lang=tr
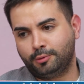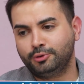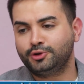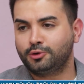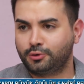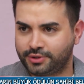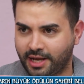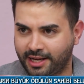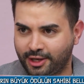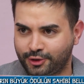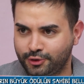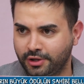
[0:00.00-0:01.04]
günümüz çok güzel
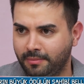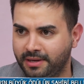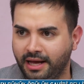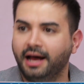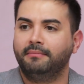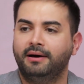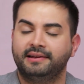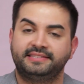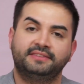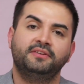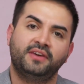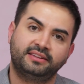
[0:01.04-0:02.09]
geçiyordu ama yarın
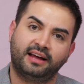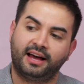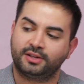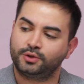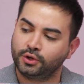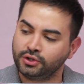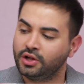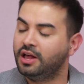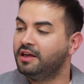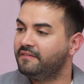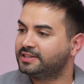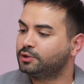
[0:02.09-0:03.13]
maalesef ki veda ediyoruz.
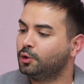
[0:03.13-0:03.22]
Ve